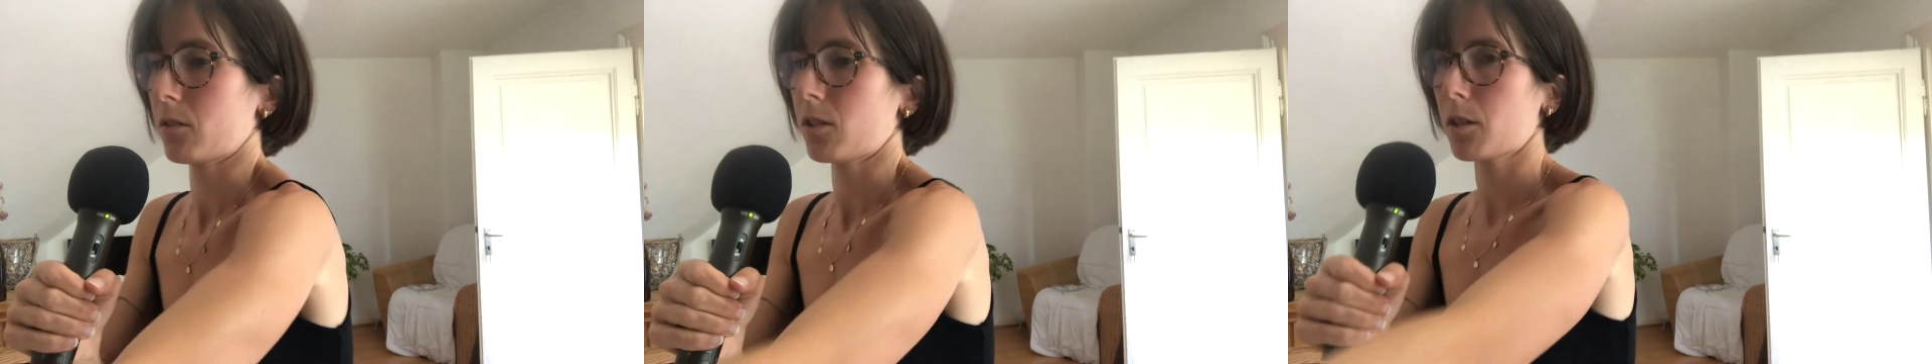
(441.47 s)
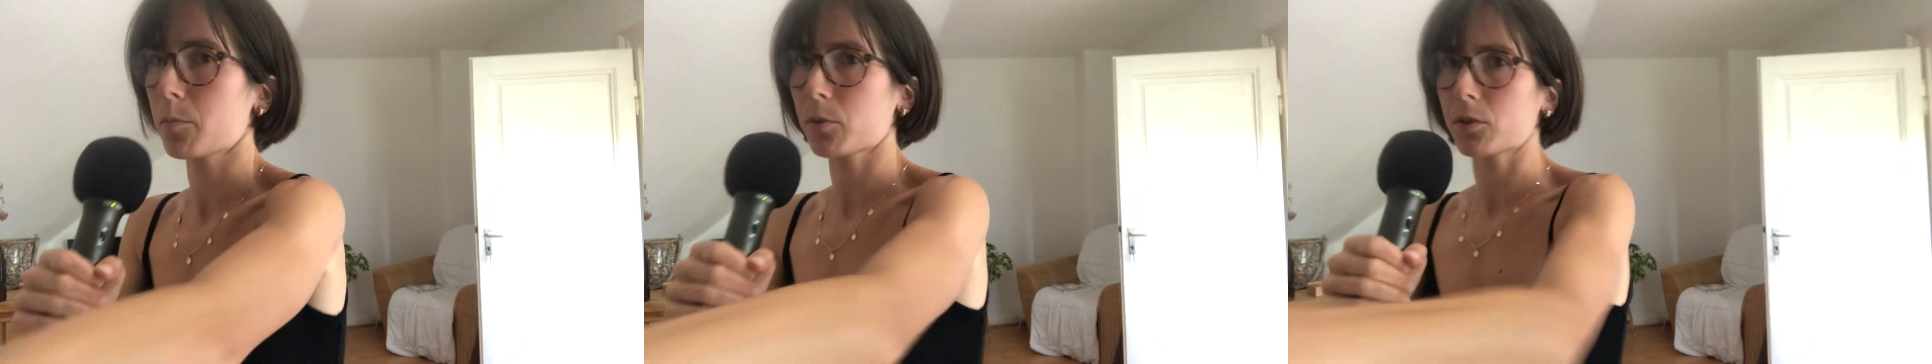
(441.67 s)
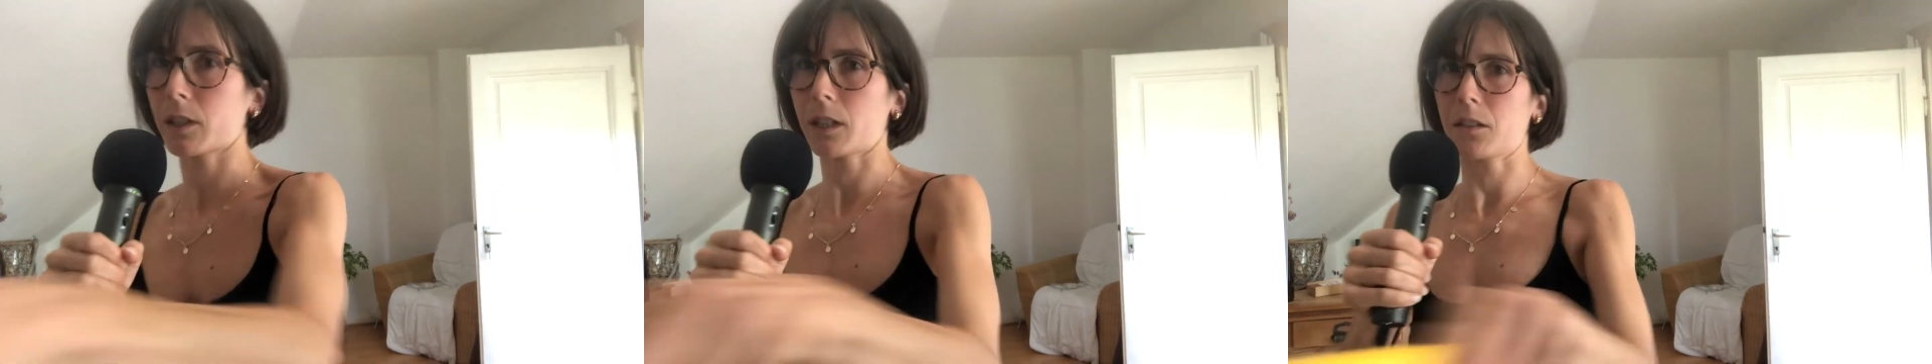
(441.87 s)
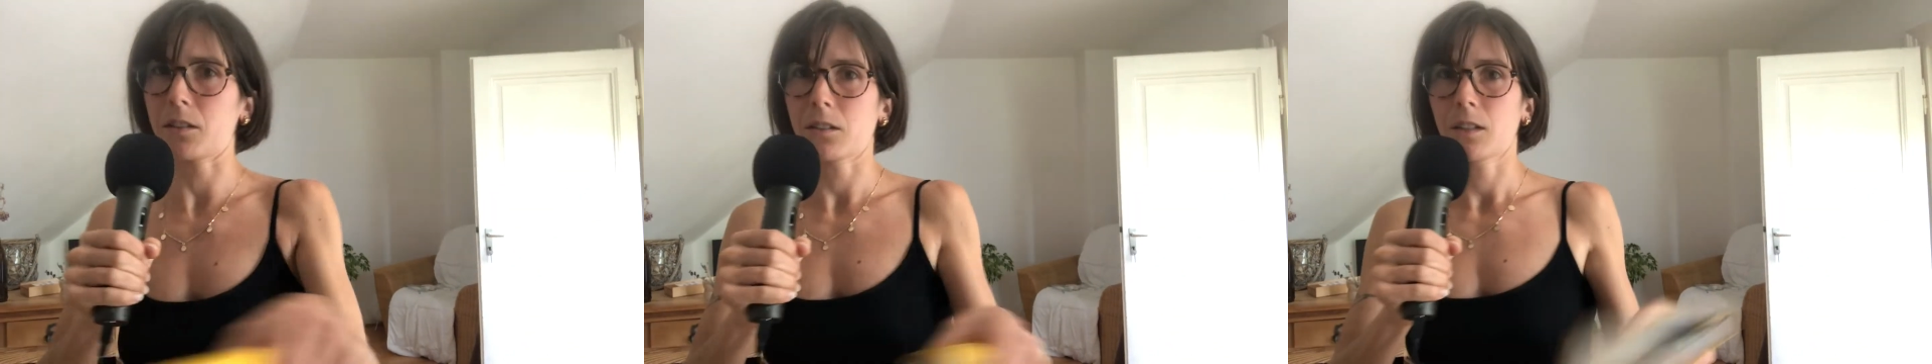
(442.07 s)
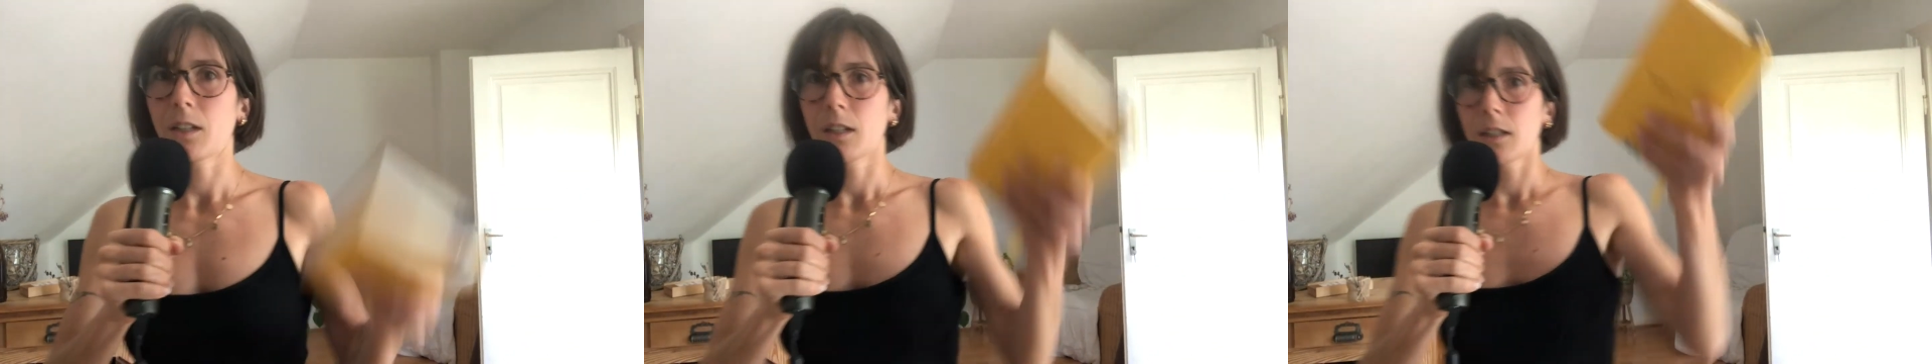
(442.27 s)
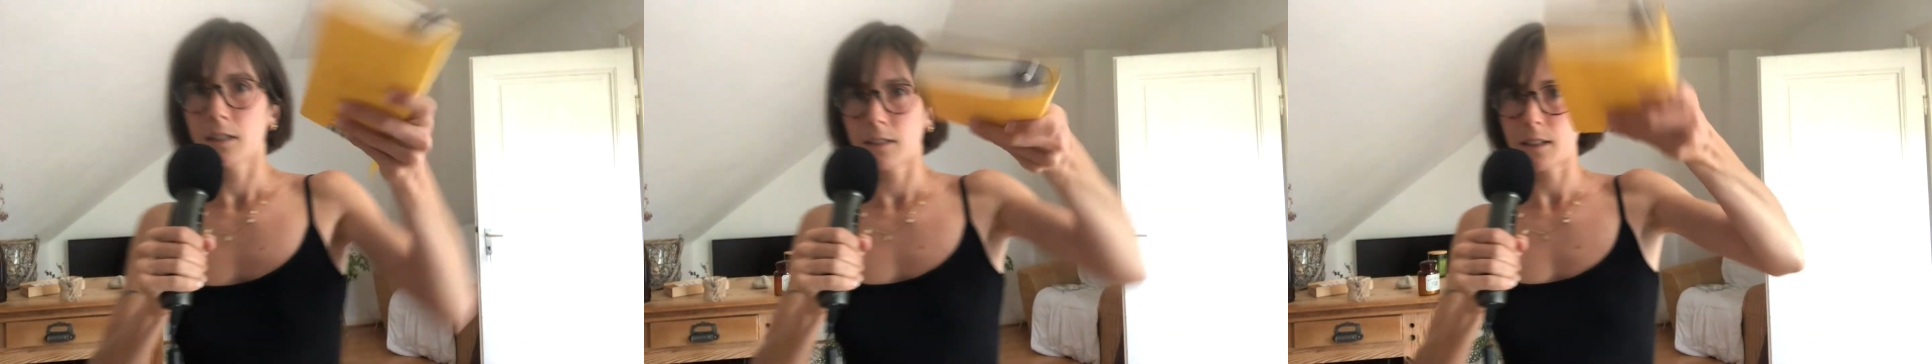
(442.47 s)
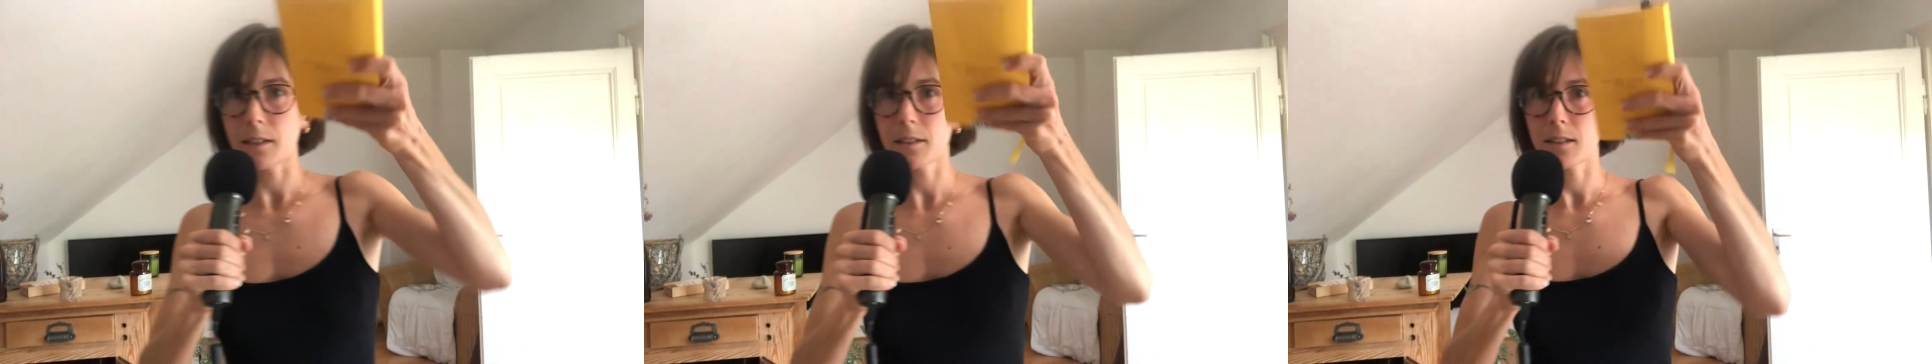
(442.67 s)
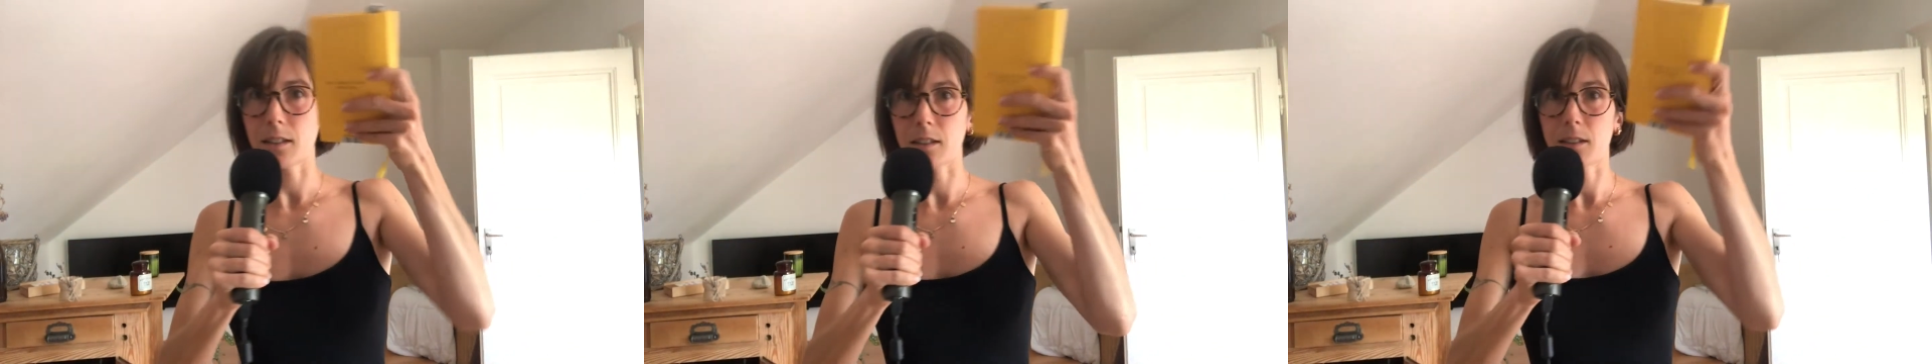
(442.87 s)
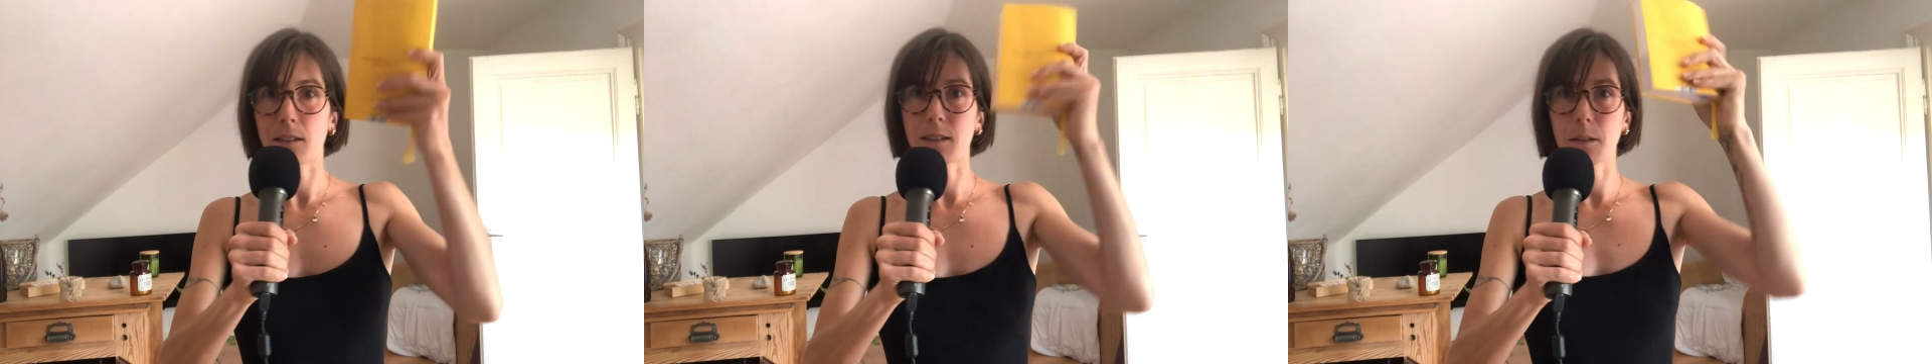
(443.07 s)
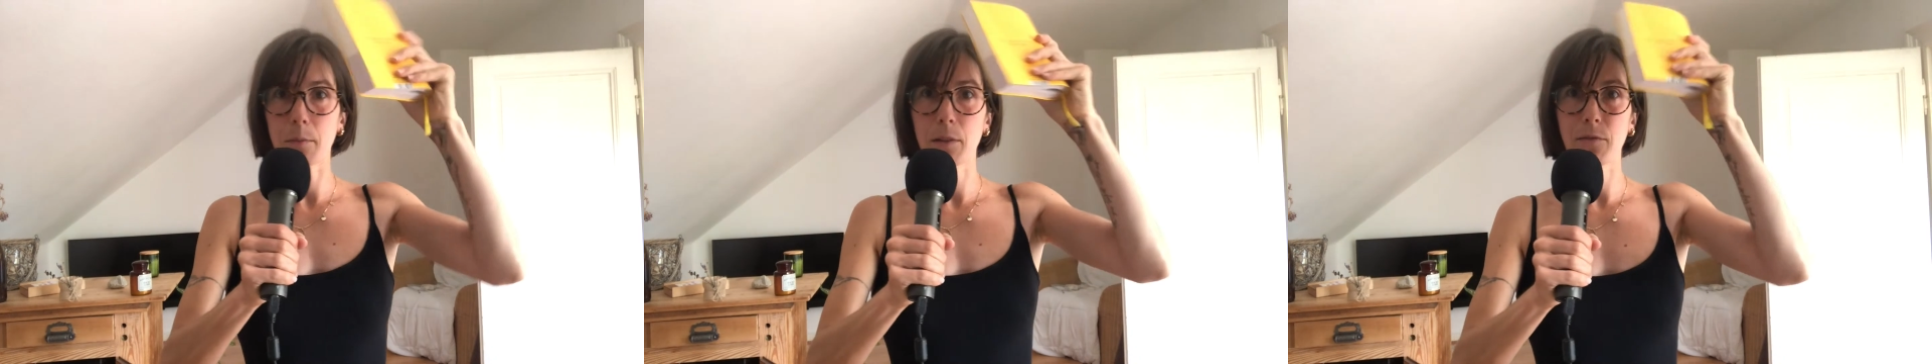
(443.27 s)
hop, regarde, ça
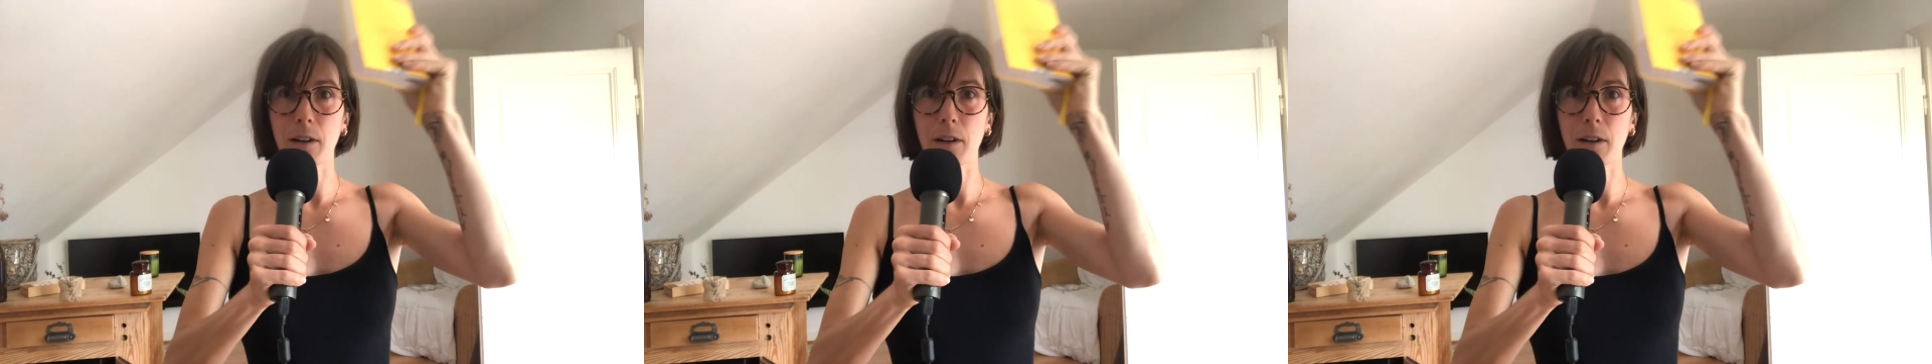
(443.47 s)
c'est mes